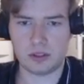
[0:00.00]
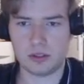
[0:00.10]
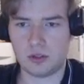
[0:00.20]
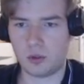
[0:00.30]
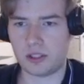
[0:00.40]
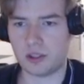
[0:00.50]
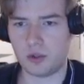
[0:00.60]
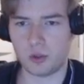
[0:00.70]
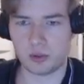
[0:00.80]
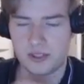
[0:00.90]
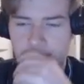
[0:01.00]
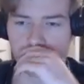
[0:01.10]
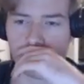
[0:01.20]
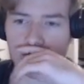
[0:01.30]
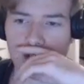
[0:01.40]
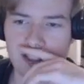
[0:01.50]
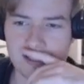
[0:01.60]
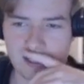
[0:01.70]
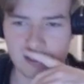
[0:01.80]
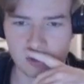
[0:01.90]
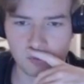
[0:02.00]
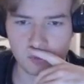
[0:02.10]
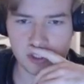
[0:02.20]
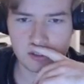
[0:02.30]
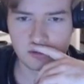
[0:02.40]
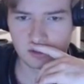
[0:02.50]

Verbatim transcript: Ok, il le retire. On va voir qui c'est qui est envoyé.